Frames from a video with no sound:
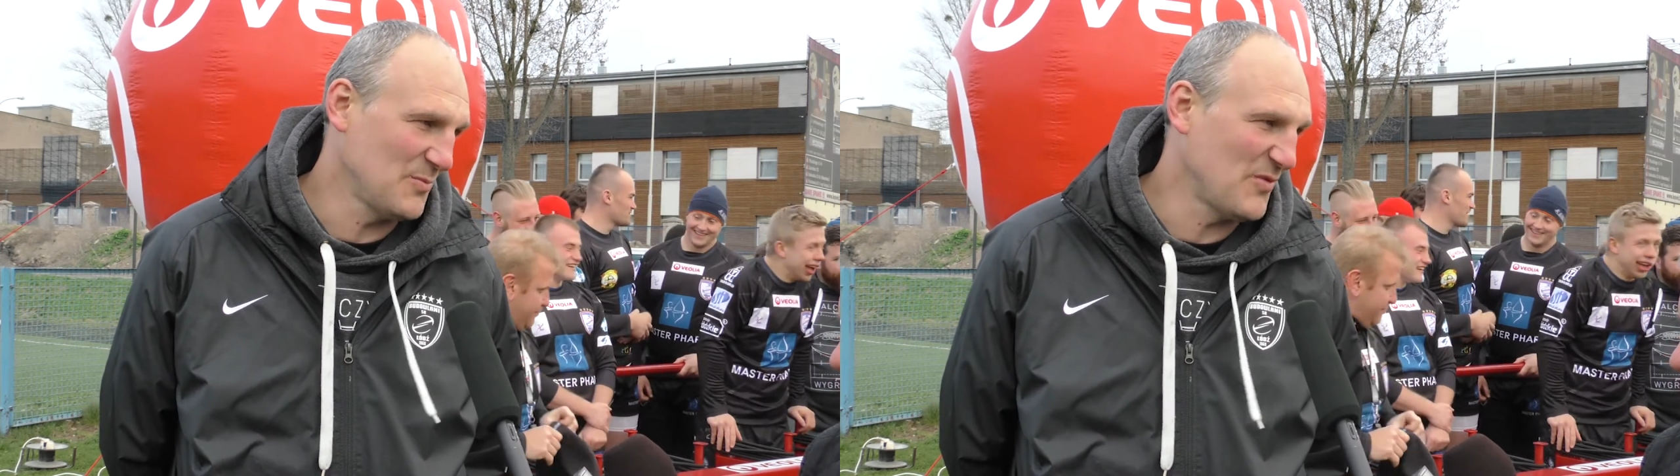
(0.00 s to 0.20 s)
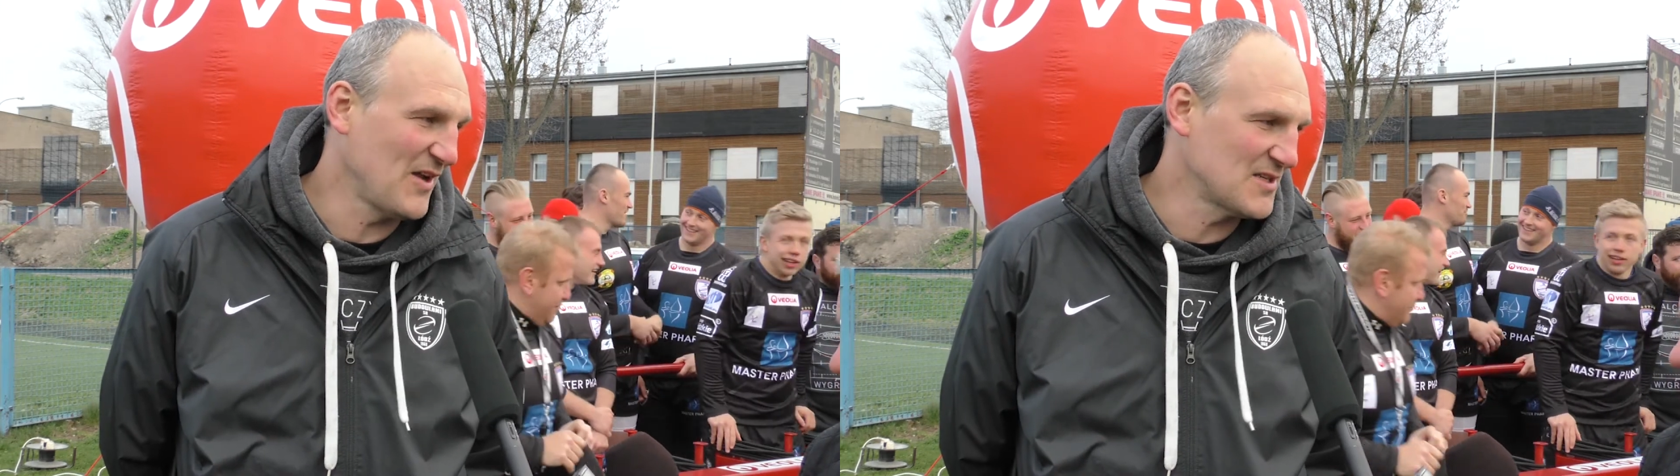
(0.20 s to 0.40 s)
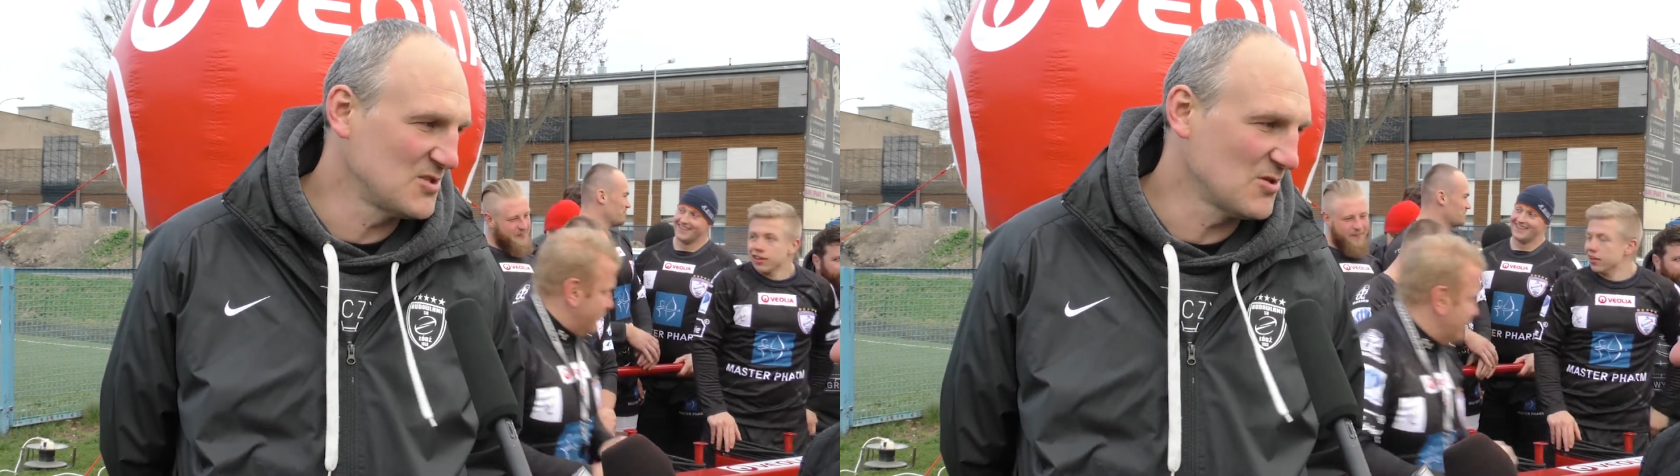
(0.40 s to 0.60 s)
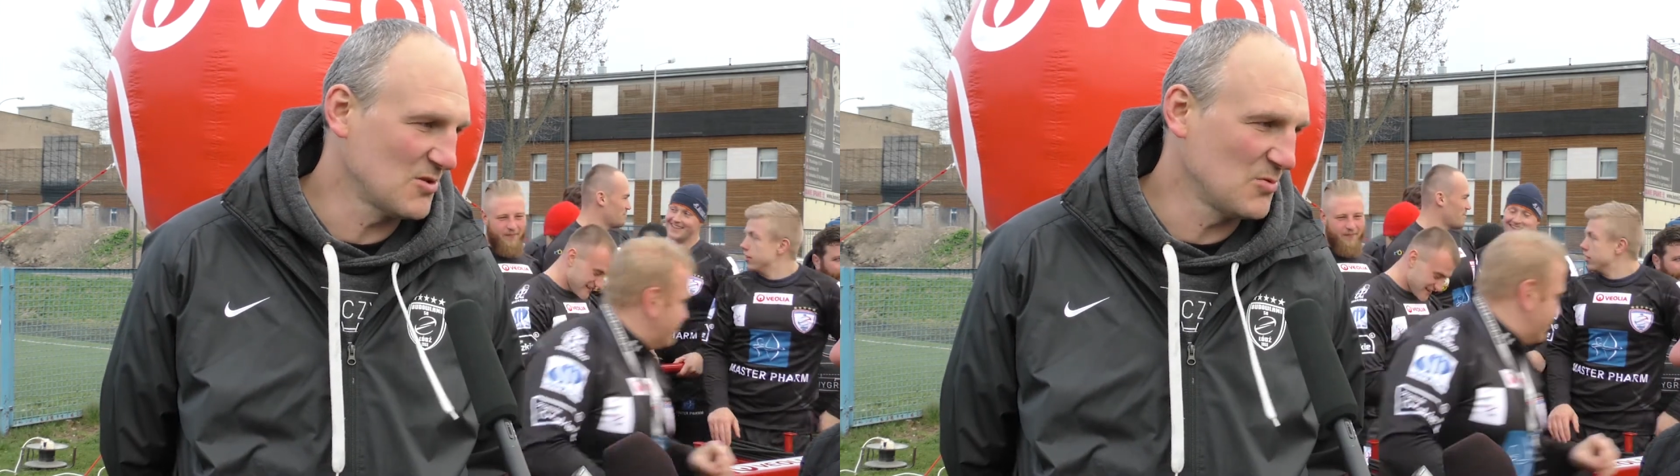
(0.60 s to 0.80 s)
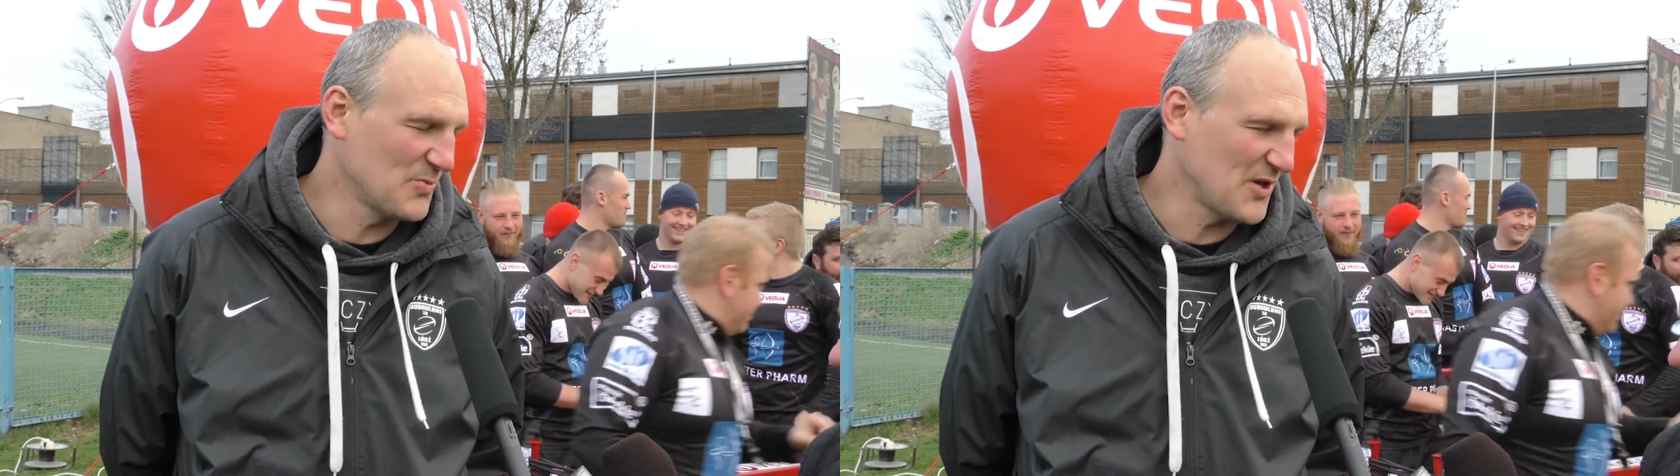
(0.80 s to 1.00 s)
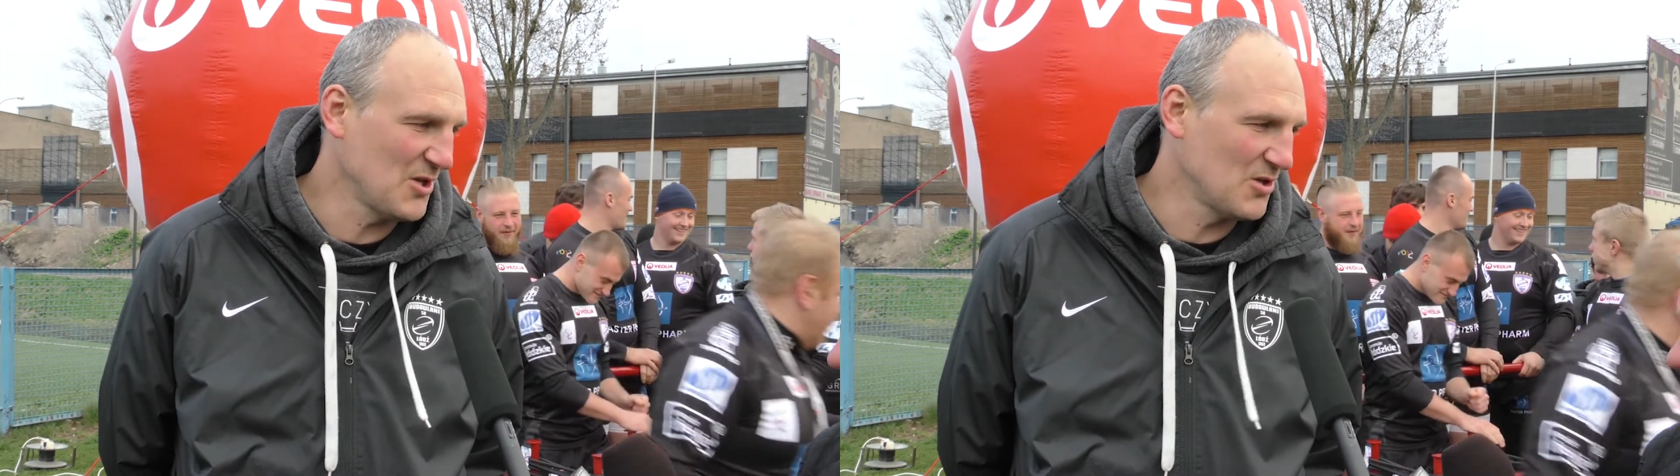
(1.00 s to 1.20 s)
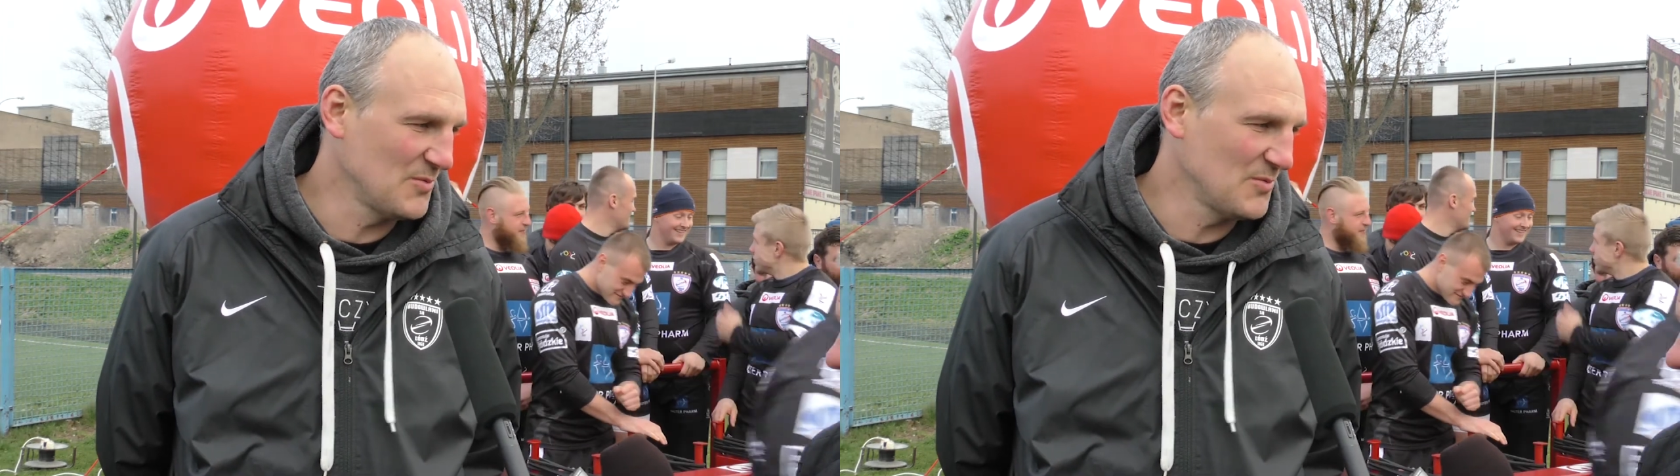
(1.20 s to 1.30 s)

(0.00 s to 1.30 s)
i powalczyć o to upragnione